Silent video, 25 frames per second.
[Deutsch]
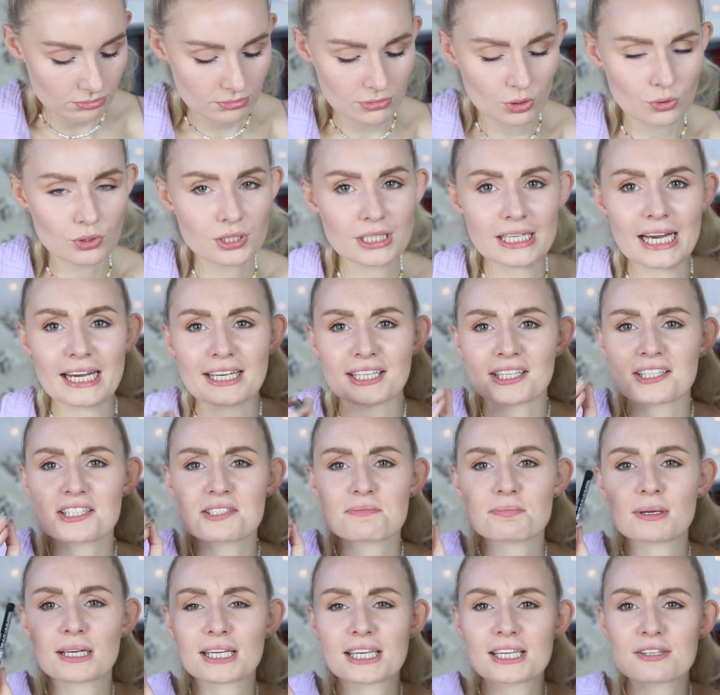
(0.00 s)
Okay, ein
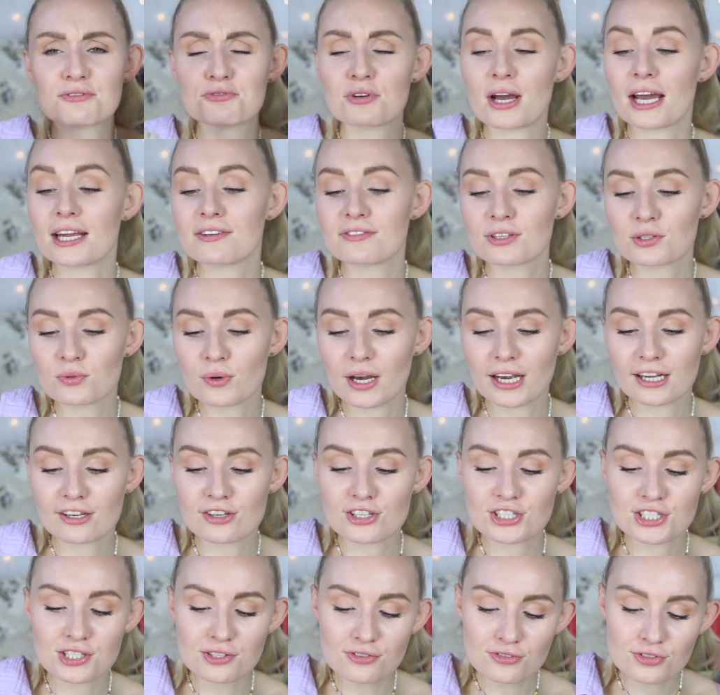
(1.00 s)
Riesenpaket für einfach nur einen
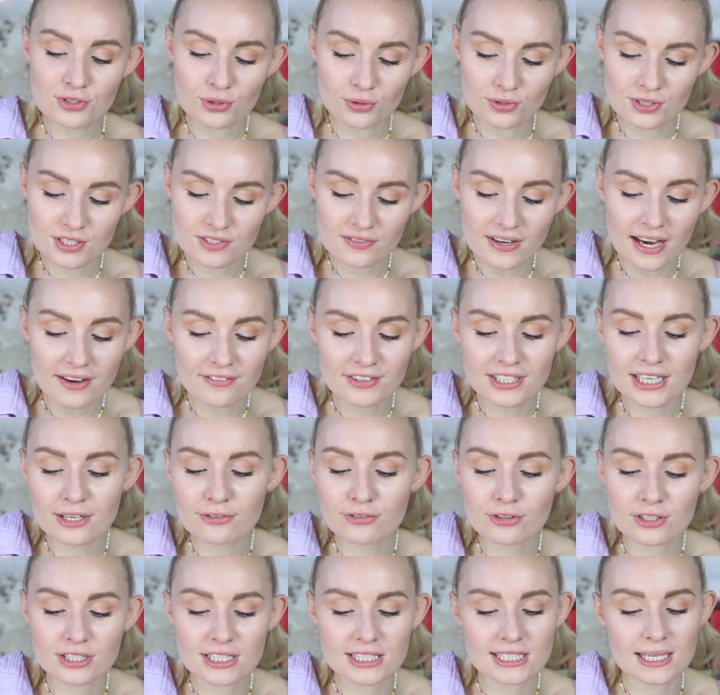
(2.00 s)
Stift. Und zwar wieder
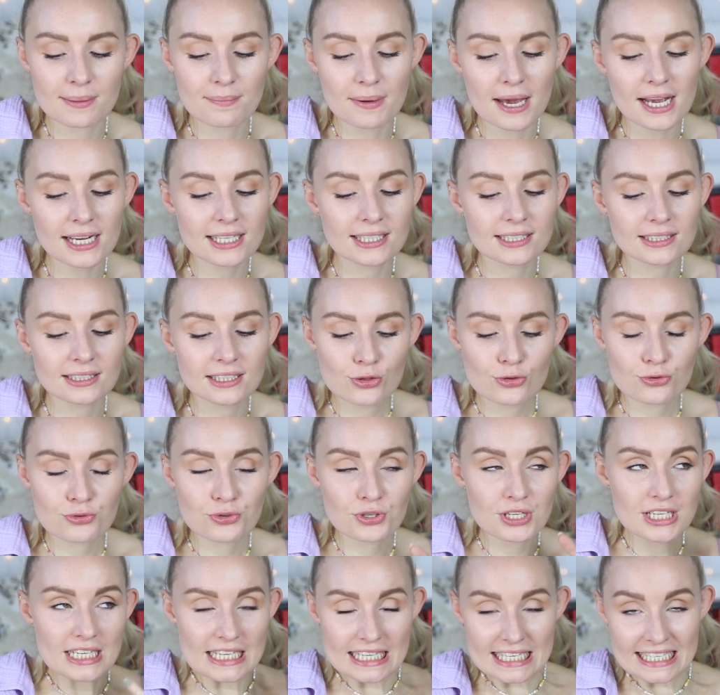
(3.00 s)
von dieser Marke
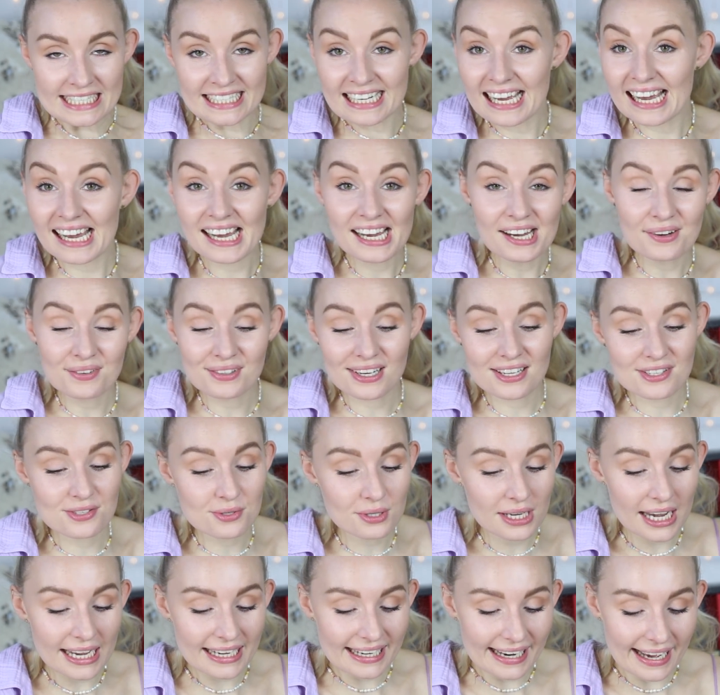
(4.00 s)
Thrina oder so,
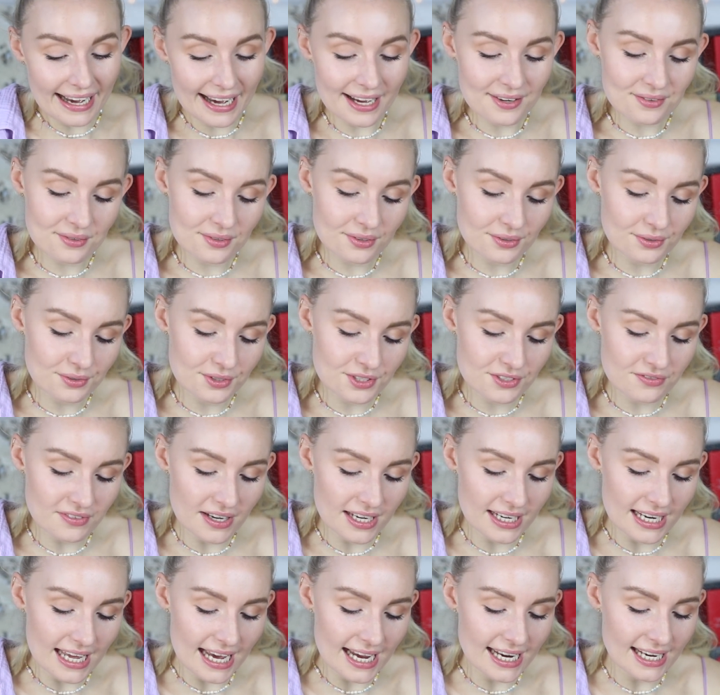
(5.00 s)
keine Ahnung. Und zwar
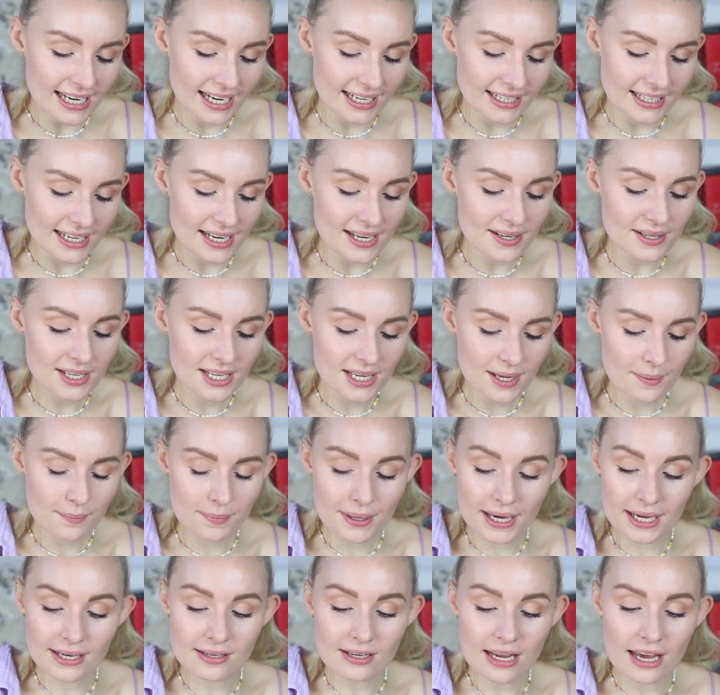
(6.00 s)
ein Eyeliner.
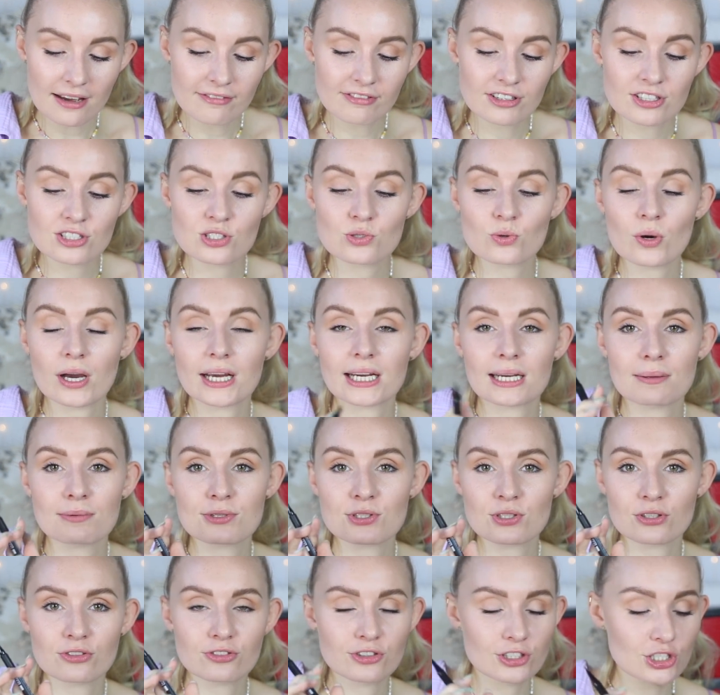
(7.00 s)
Pen, einfach so einer mit
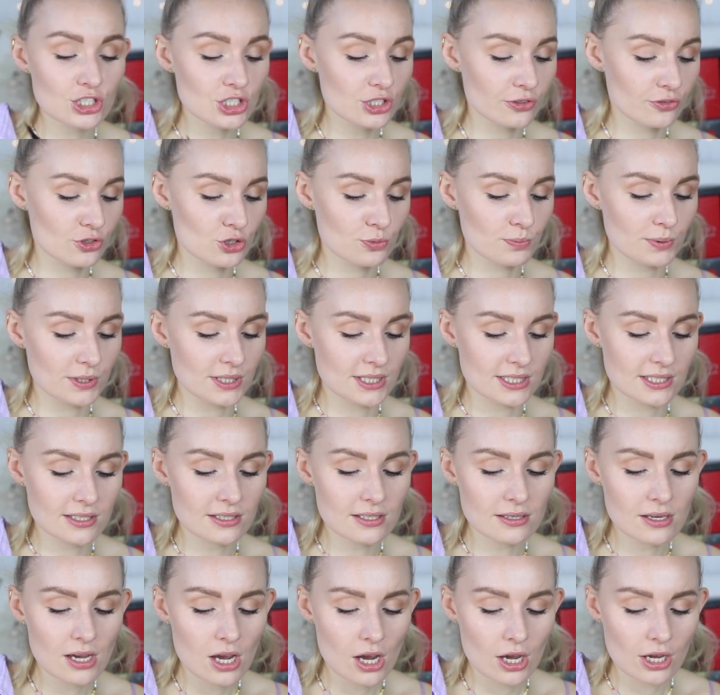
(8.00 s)
so einer
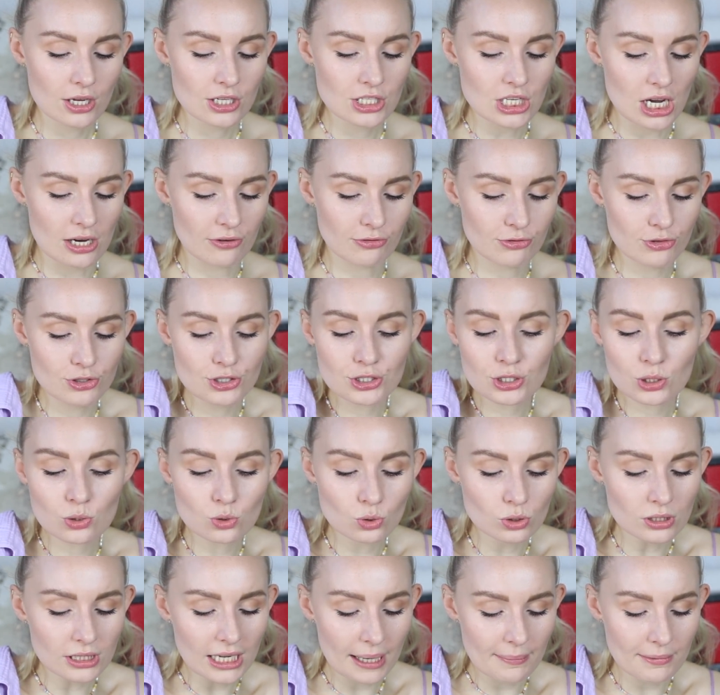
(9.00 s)
Filzstiftspitze. Ja, finde ich
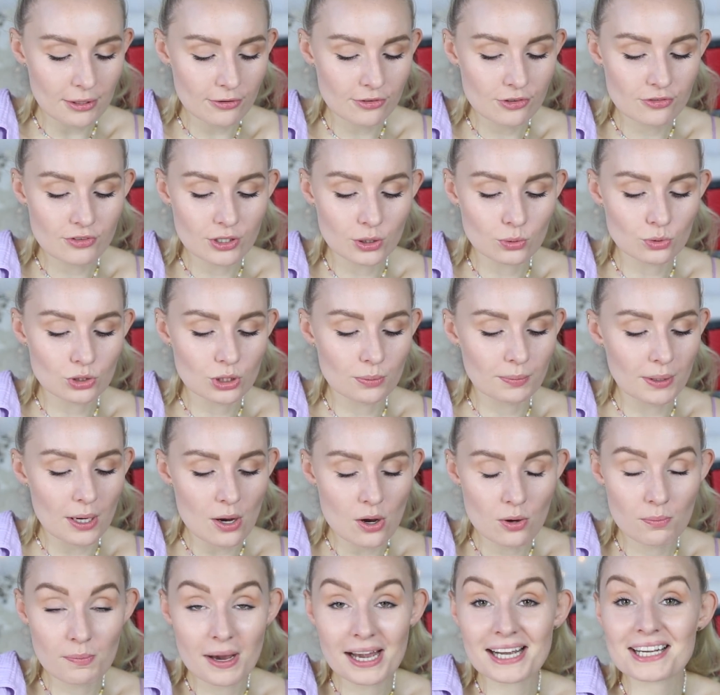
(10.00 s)
cool, kann man auf jeden Fall gut
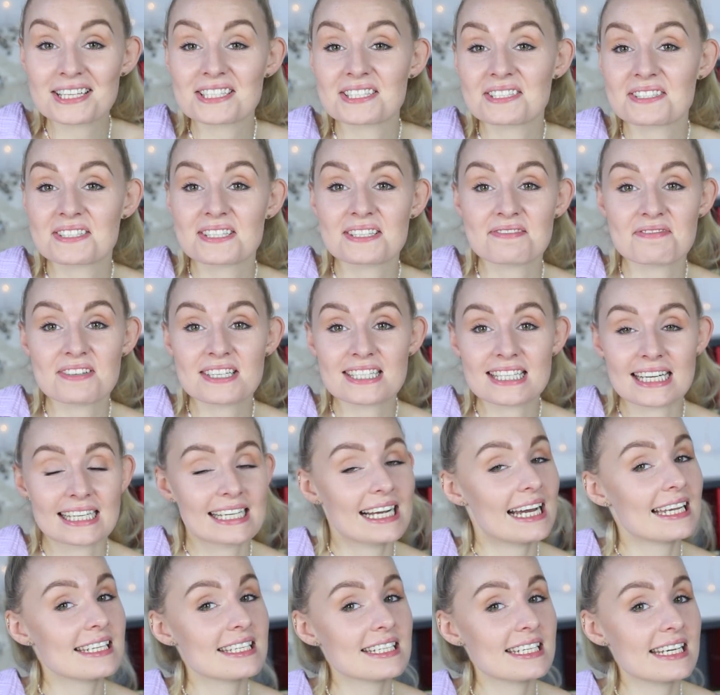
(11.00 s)
gebrauchen. Marke, wie gesagt,
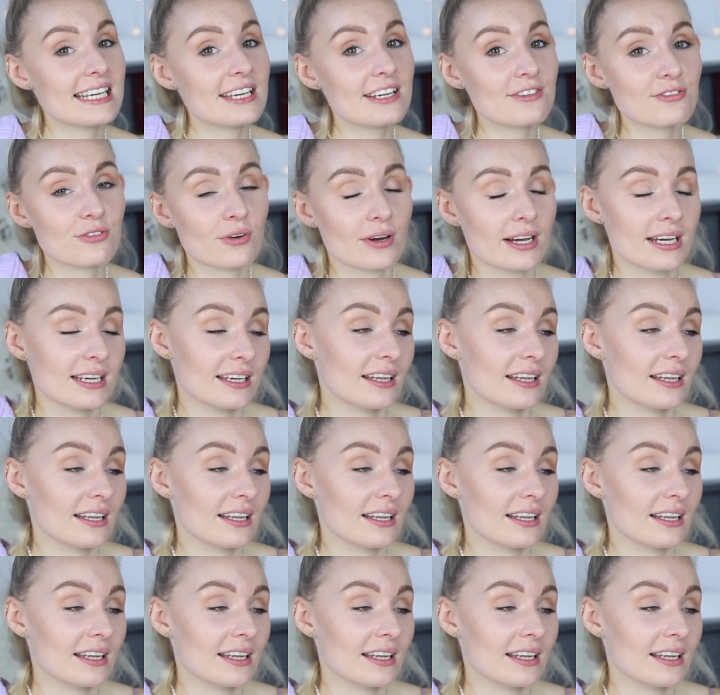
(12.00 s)
kannte ich eh vorher